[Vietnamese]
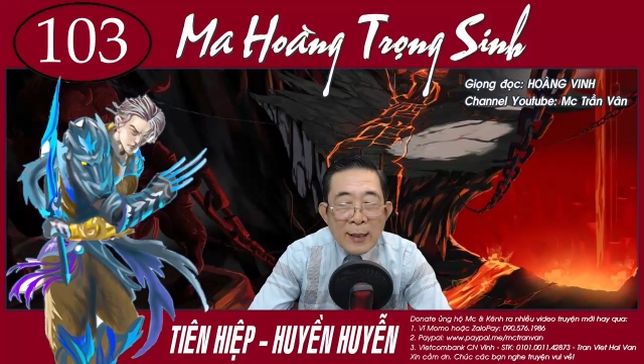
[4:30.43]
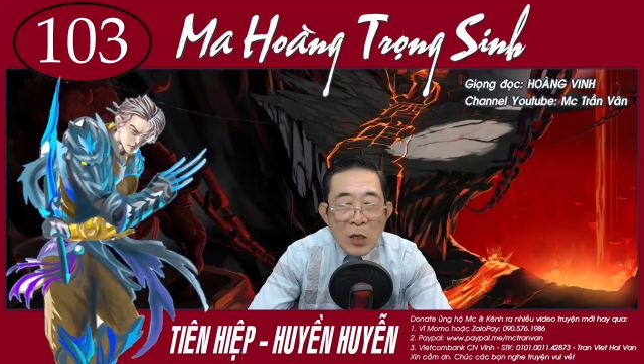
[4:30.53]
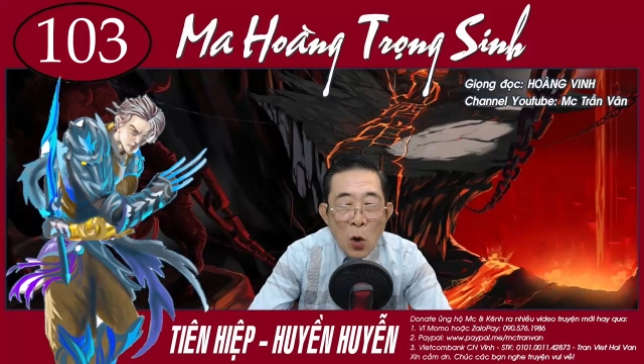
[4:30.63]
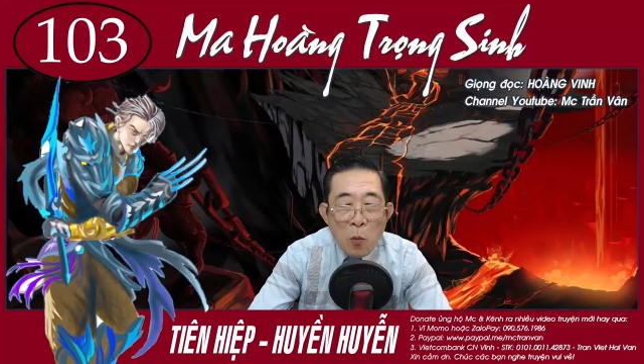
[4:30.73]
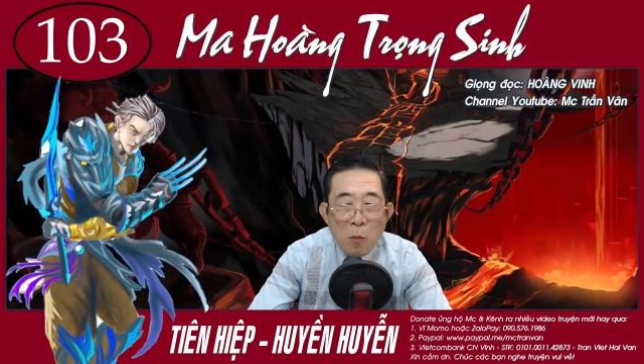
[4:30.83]

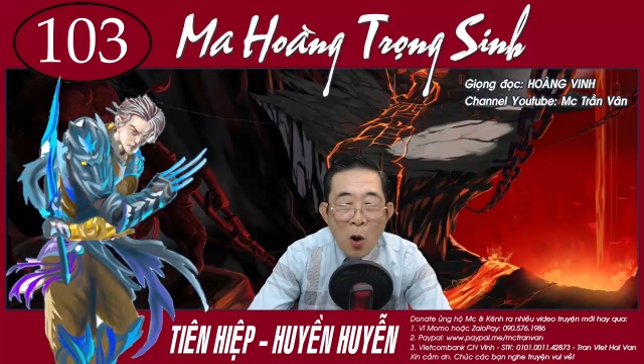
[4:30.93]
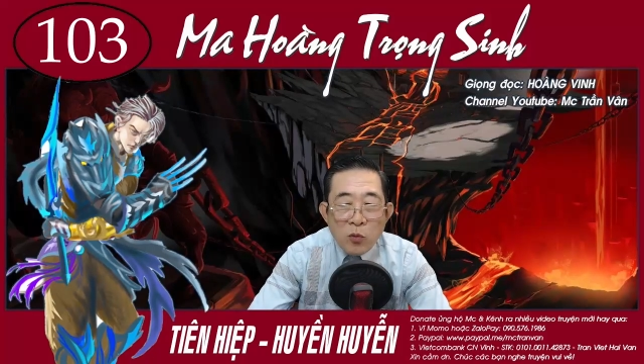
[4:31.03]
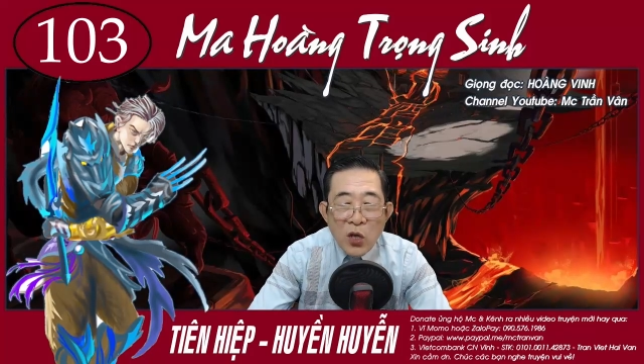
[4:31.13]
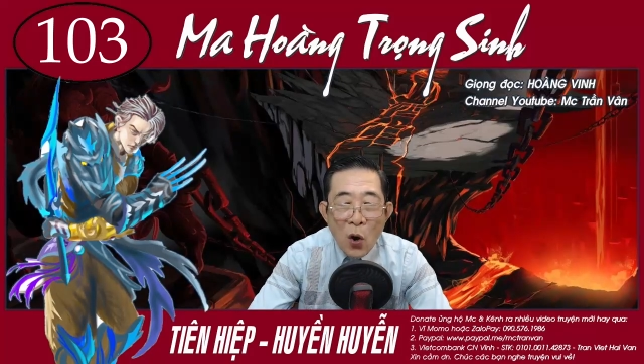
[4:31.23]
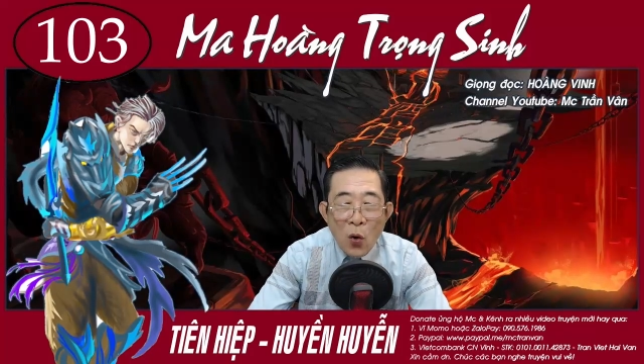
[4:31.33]
cùng một
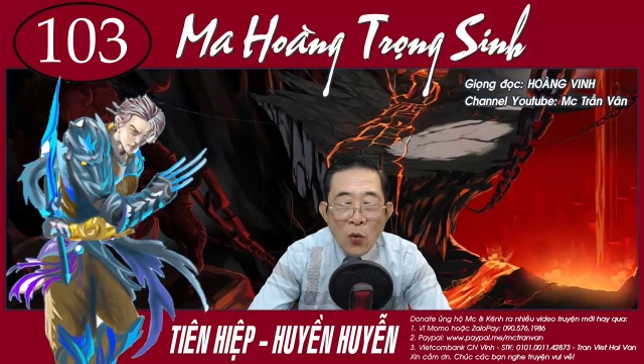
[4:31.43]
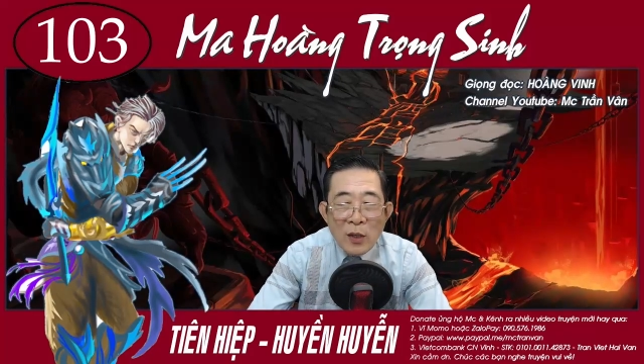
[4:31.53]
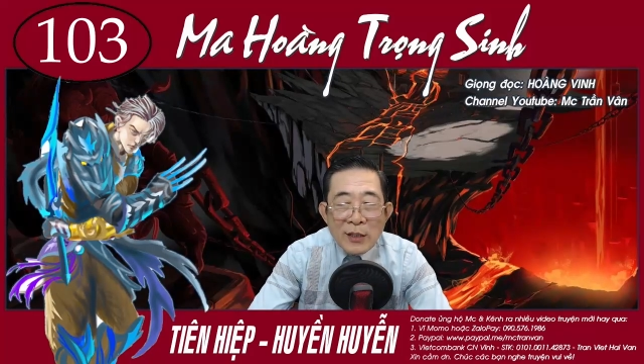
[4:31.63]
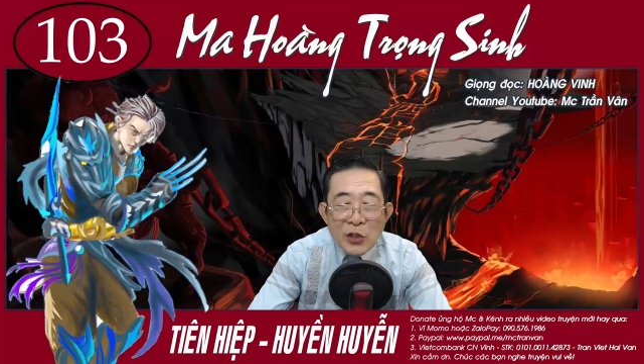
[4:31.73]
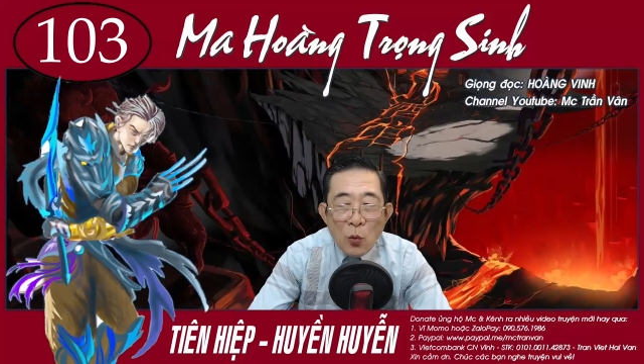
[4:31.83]
chỗ
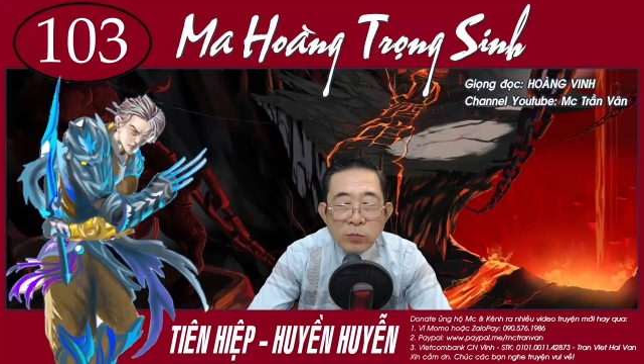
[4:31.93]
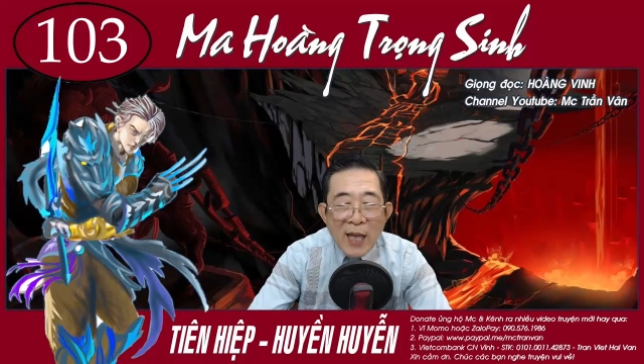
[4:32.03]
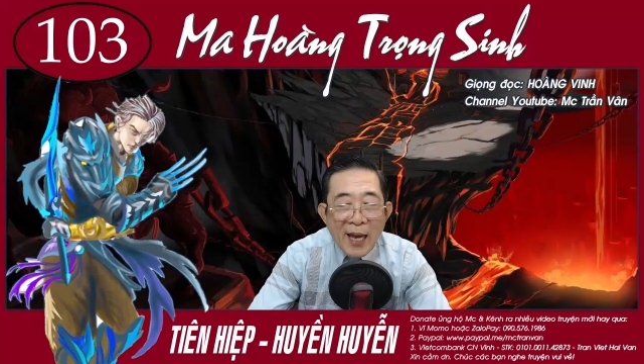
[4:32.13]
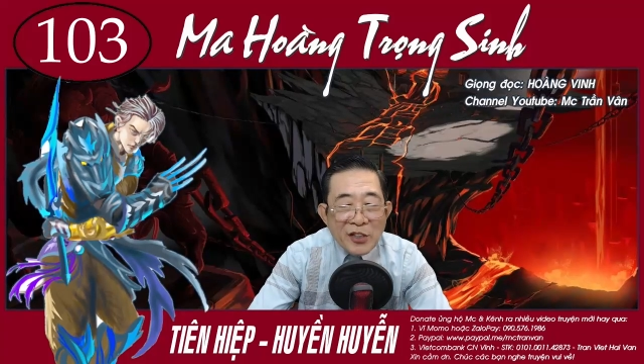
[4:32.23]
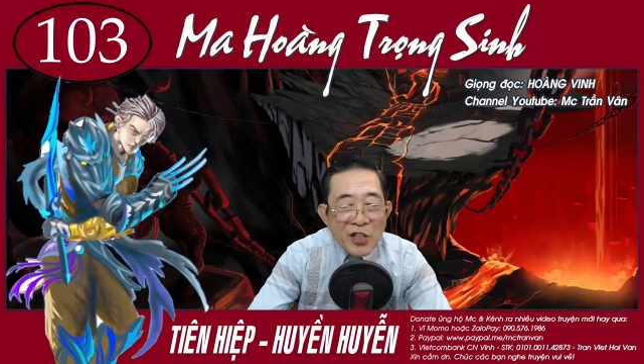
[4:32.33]
chung
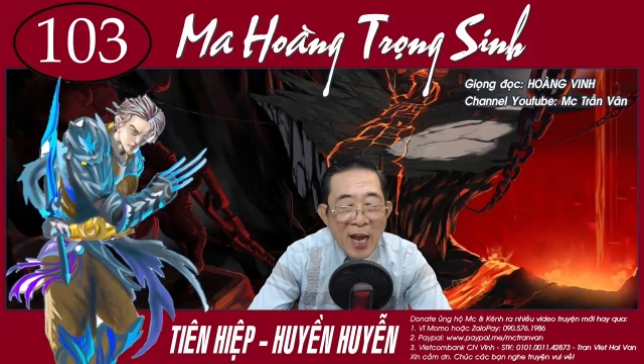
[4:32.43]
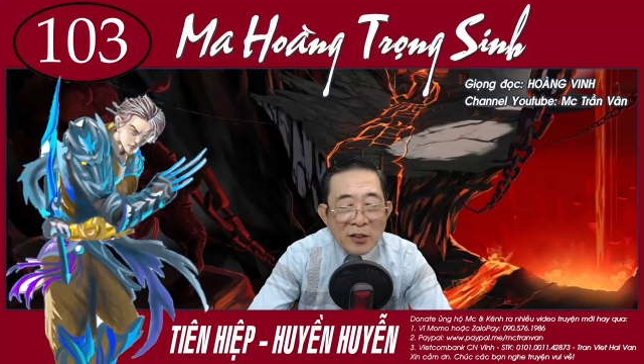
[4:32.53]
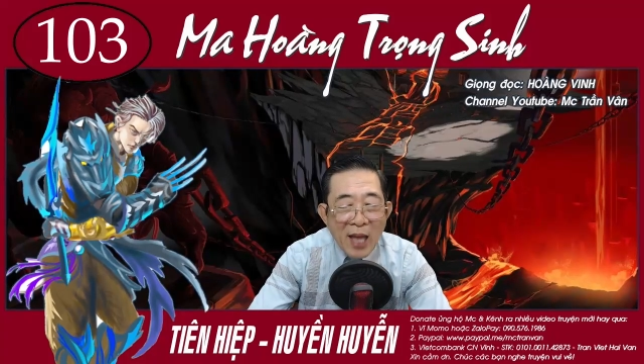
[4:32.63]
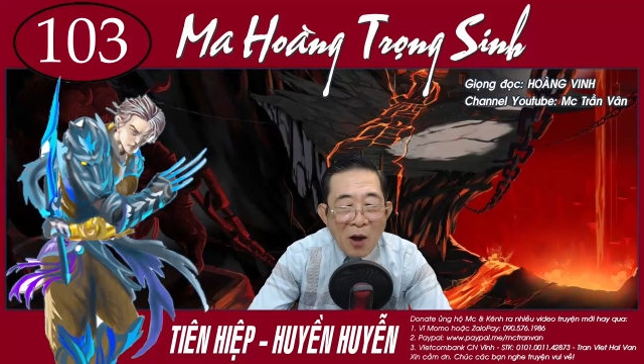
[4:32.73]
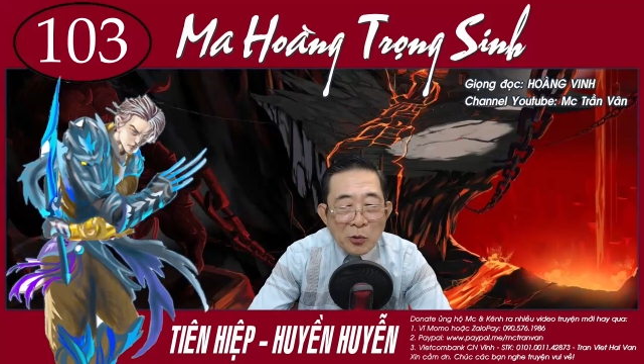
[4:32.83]
tay sáng
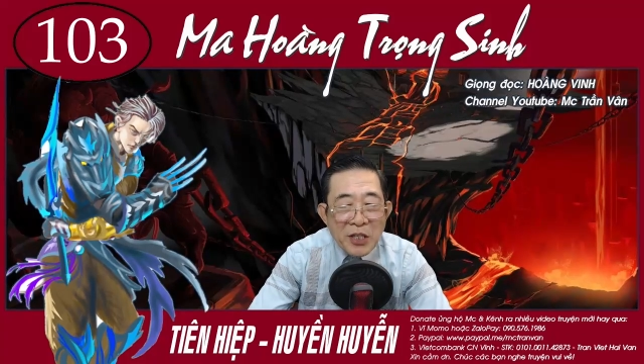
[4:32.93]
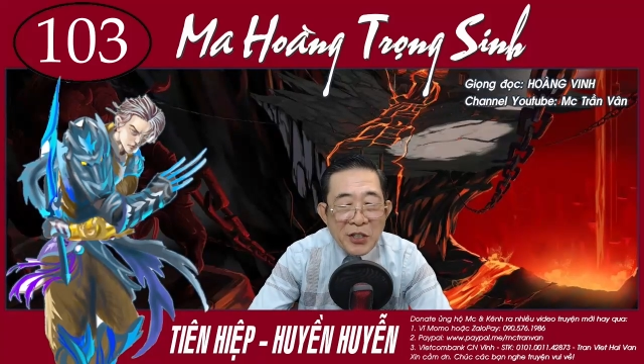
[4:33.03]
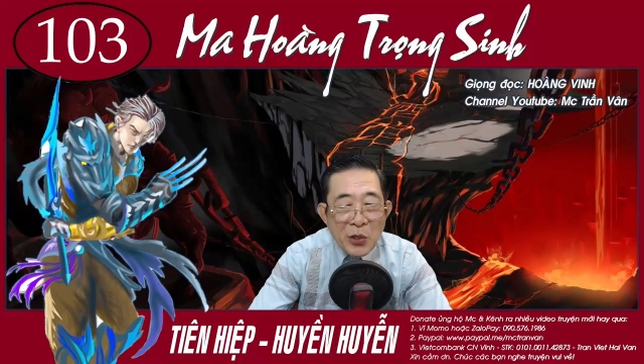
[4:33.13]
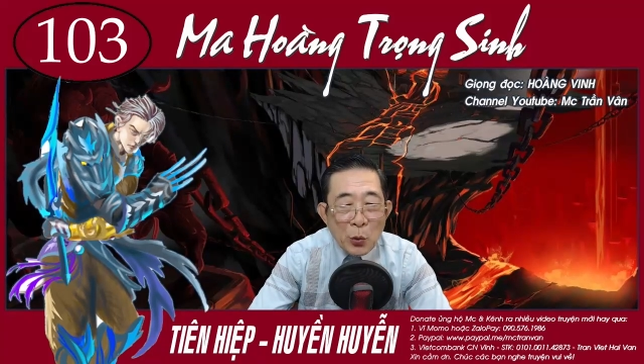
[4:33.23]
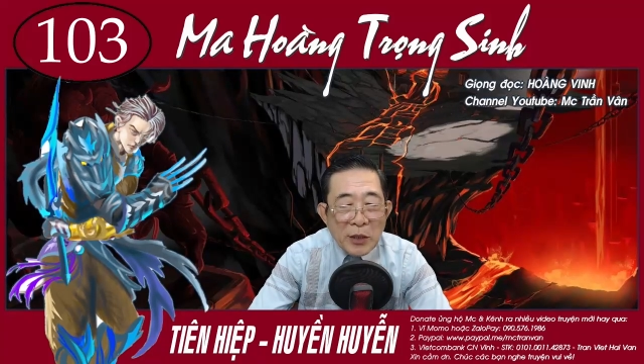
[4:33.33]
tạo thiên
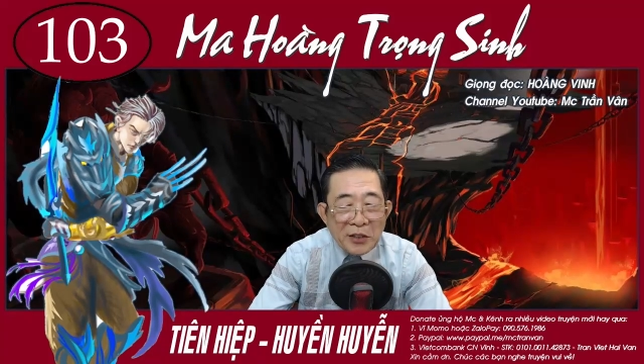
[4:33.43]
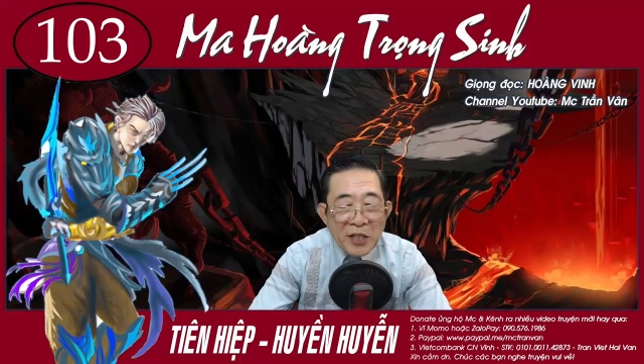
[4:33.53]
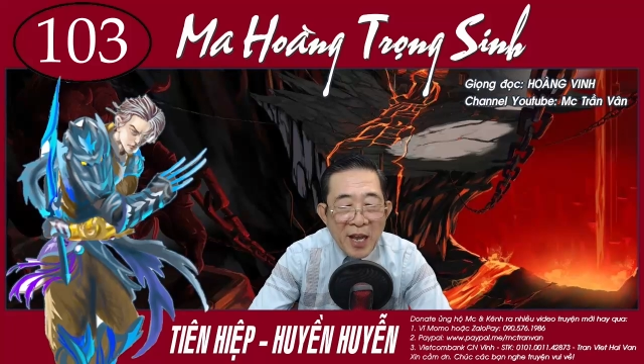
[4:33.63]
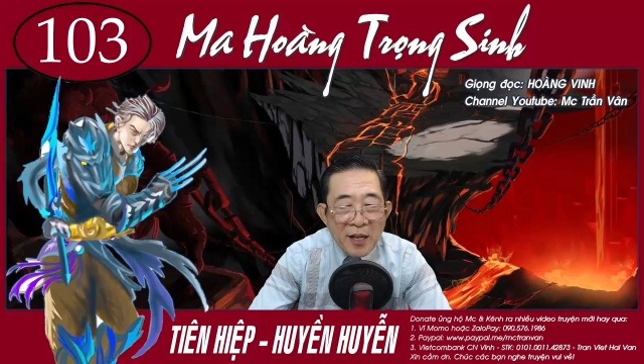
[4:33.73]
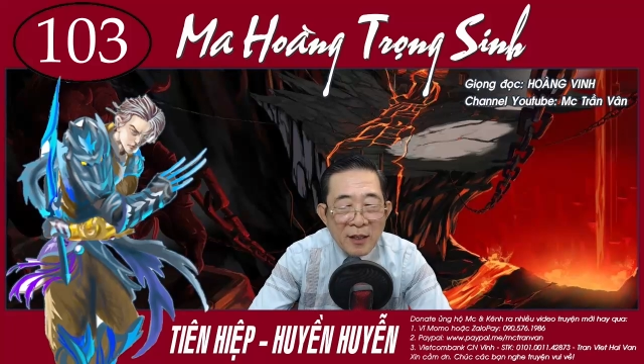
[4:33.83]
vũ thịnh
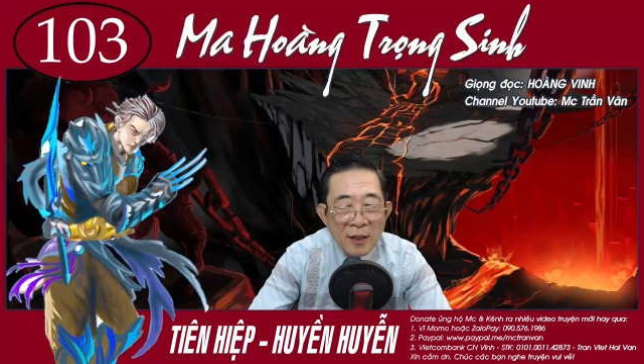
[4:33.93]
thế.